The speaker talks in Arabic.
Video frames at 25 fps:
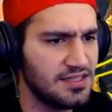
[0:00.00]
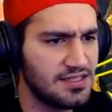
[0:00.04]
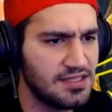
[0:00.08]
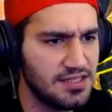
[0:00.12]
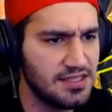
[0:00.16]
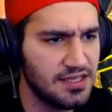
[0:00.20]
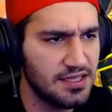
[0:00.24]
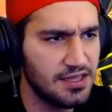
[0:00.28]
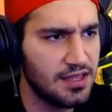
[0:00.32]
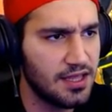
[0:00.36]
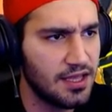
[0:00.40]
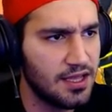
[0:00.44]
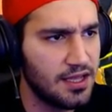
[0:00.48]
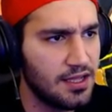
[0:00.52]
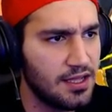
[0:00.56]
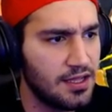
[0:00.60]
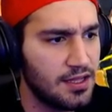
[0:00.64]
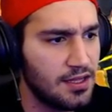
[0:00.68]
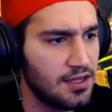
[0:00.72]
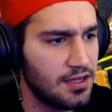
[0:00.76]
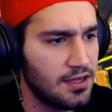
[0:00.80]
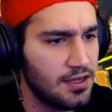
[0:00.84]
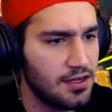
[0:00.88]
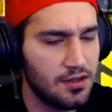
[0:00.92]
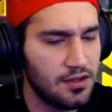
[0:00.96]
نسيتها
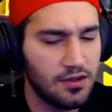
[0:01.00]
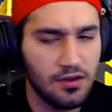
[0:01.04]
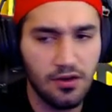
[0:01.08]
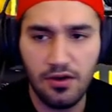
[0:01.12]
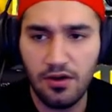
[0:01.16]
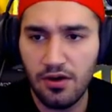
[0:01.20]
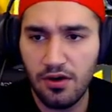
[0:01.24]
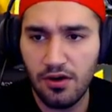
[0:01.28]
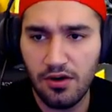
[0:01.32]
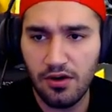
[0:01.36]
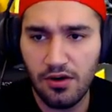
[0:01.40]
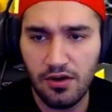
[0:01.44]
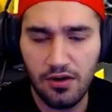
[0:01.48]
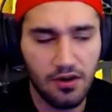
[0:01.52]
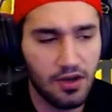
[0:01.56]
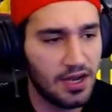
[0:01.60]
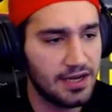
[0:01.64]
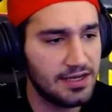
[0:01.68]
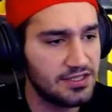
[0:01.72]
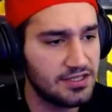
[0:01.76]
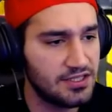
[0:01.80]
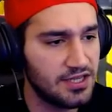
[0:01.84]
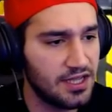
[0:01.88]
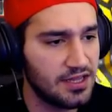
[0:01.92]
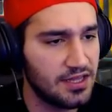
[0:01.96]
آه
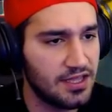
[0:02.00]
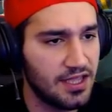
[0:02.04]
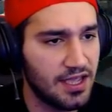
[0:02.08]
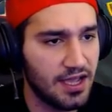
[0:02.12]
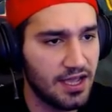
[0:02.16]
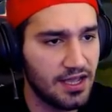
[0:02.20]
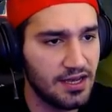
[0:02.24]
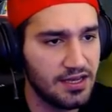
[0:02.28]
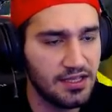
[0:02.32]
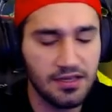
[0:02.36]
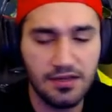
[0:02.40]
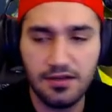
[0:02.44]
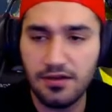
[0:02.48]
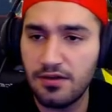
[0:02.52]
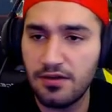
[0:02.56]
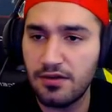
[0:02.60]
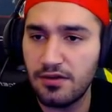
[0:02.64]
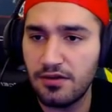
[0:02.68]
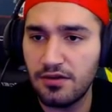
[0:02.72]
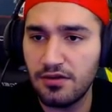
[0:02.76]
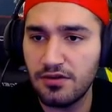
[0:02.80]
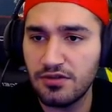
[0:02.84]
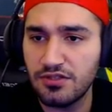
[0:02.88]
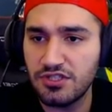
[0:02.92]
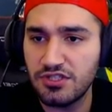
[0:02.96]
عن جد يعني
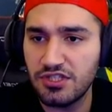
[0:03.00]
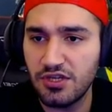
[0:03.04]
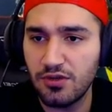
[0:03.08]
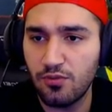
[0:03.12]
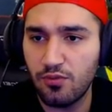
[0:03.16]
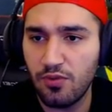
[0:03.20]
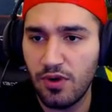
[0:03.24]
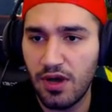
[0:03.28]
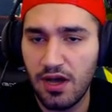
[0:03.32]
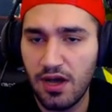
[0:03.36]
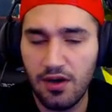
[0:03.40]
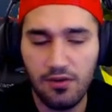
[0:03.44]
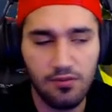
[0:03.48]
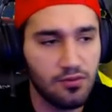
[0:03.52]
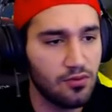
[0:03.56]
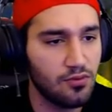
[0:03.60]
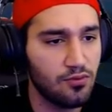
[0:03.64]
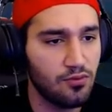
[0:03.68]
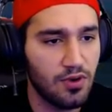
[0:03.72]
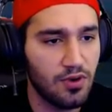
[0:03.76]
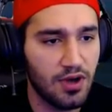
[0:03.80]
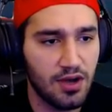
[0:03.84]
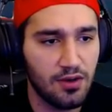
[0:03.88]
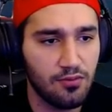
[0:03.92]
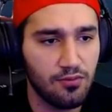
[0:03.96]
آه شيء واو
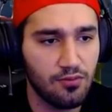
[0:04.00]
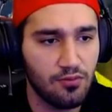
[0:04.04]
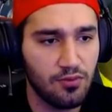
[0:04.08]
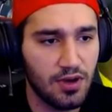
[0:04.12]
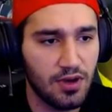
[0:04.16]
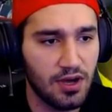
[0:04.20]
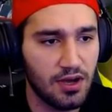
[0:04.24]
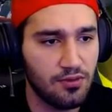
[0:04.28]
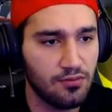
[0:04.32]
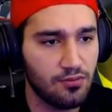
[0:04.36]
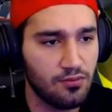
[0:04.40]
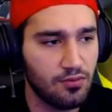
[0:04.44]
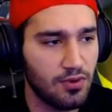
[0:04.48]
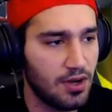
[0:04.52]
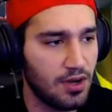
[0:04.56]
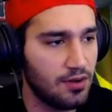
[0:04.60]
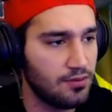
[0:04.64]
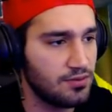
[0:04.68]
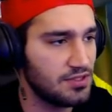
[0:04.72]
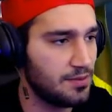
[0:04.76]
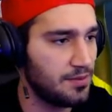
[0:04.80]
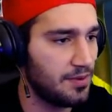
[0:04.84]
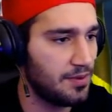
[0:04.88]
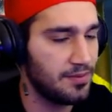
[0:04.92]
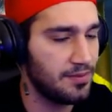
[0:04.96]
واو واو واو
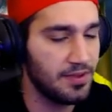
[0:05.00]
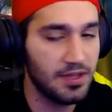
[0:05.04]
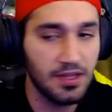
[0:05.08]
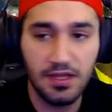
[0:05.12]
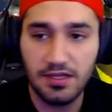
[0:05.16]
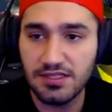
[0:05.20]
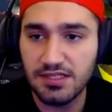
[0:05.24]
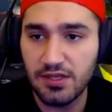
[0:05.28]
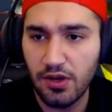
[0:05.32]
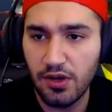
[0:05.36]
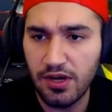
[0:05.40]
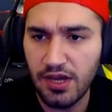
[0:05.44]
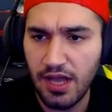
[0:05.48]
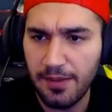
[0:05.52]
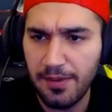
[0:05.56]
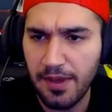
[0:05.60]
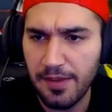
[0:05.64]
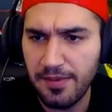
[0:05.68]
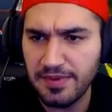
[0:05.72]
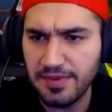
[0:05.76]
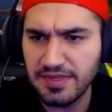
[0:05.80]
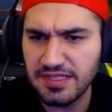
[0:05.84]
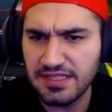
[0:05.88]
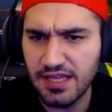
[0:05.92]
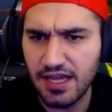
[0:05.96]
شباب ثواني يا
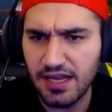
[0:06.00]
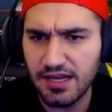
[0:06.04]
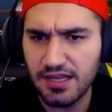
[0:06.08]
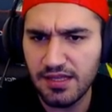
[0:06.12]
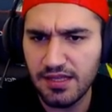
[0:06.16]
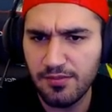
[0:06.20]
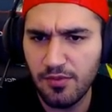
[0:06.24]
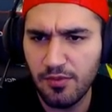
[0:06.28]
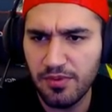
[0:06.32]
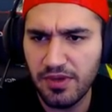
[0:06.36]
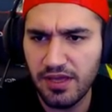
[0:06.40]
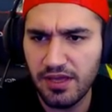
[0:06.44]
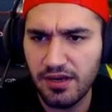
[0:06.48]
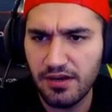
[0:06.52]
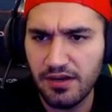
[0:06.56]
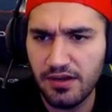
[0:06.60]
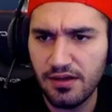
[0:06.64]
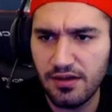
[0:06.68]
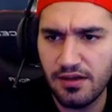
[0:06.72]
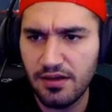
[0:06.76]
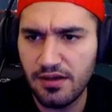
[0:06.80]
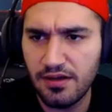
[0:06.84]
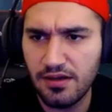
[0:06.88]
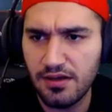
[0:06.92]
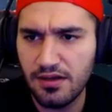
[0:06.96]
حبايبي بس يعني ممكن
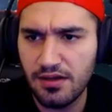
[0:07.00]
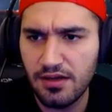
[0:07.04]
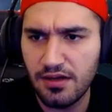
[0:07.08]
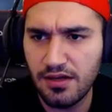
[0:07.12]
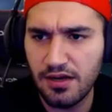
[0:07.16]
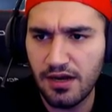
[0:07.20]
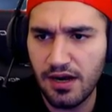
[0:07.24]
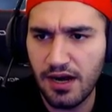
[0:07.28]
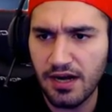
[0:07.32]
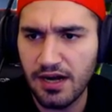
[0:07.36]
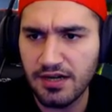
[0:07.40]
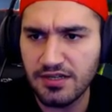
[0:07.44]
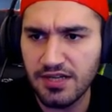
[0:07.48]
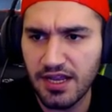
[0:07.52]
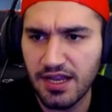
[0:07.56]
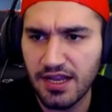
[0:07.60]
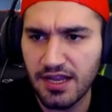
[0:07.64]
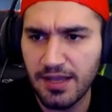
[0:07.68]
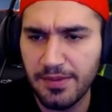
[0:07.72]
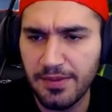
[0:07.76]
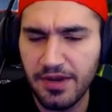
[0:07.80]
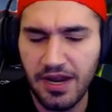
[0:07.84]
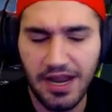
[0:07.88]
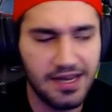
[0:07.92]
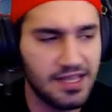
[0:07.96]
آه ارجع هيك
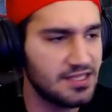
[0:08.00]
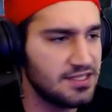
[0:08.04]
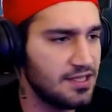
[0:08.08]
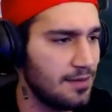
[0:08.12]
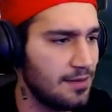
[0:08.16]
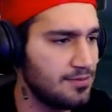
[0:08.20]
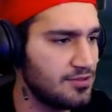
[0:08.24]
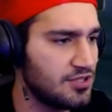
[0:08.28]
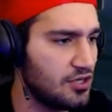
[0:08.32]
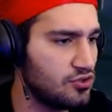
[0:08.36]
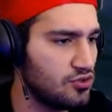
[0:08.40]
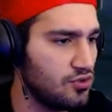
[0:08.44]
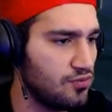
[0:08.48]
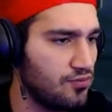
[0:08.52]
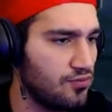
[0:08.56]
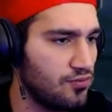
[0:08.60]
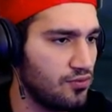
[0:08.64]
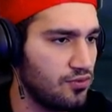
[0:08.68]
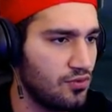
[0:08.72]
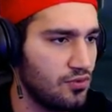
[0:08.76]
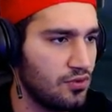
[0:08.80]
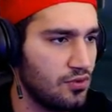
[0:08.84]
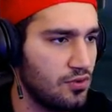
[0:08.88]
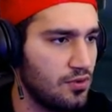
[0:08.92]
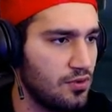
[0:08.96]
كمان على اليسار مشان
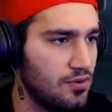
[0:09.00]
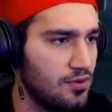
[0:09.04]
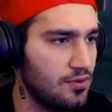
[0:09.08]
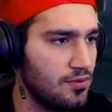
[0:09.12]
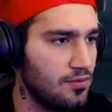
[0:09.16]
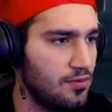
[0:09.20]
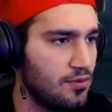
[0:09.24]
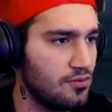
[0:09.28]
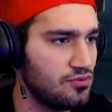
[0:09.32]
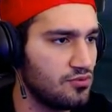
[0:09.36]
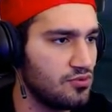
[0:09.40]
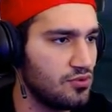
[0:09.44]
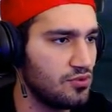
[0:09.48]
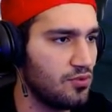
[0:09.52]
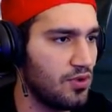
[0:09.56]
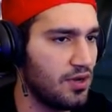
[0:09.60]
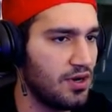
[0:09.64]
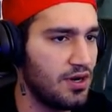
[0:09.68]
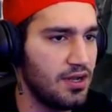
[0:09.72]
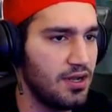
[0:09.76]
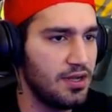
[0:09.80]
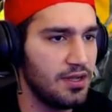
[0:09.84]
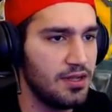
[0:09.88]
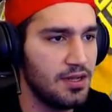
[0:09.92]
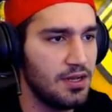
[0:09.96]
تشوفوا الموجود
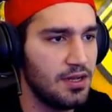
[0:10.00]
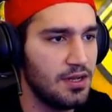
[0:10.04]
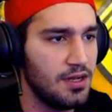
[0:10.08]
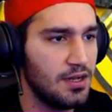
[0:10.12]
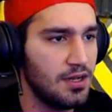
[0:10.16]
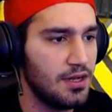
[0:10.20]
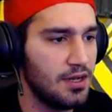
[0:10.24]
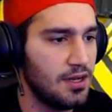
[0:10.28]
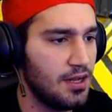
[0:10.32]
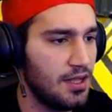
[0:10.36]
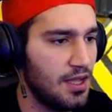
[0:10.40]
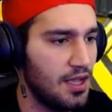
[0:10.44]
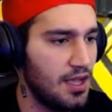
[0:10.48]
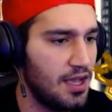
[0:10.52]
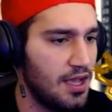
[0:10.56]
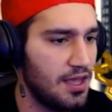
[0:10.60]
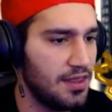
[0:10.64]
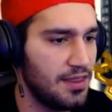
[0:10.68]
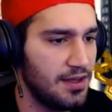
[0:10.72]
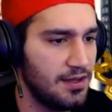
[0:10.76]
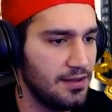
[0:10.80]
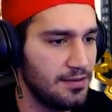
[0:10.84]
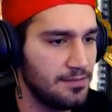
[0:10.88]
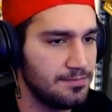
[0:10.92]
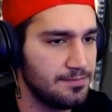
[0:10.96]
ورا
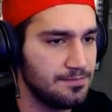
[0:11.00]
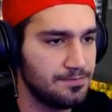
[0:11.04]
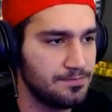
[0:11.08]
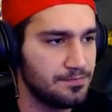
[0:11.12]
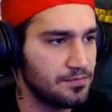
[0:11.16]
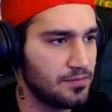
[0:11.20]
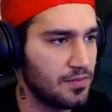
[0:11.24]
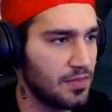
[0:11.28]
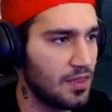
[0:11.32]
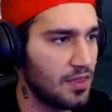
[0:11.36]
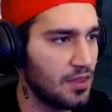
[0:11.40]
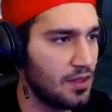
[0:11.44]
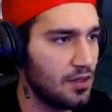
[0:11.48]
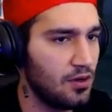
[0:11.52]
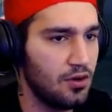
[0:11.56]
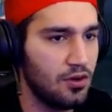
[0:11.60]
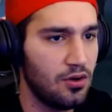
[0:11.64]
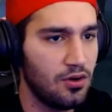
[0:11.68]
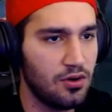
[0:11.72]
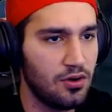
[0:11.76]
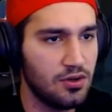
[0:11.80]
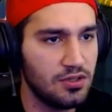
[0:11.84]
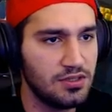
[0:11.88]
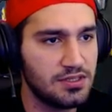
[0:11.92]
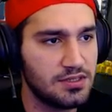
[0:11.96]
هذا
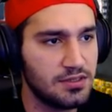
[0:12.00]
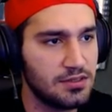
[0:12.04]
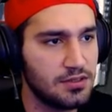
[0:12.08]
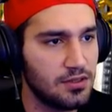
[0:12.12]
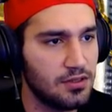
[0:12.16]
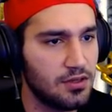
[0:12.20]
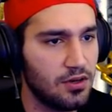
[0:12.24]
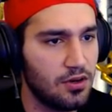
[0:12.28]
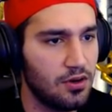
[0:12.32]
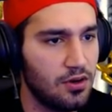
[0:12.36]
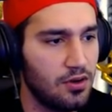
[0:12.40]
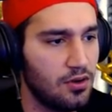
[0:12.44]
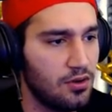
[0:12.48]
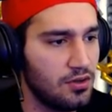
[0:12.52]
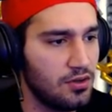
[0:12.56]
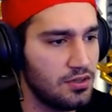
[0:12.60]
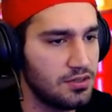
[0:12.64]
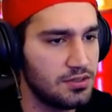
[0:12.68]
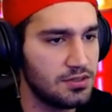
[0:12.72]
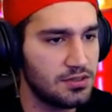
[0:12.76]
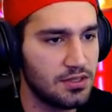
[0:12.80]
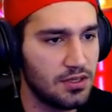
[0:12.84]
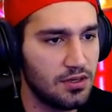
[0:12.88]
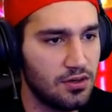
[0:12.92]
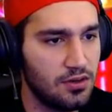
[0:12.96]
لوز
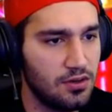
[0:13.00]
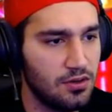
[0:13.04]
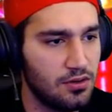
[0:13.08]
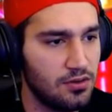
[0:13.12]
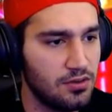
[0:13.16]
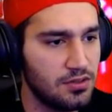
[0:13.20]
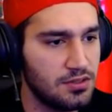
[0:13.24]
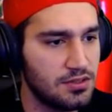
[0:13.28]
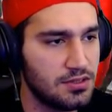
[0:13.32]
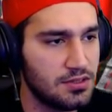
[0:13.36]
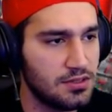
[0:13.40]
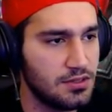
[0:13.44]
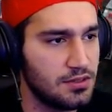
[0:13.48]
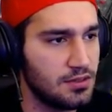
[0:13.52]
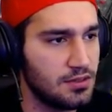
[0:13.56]
لوز لوز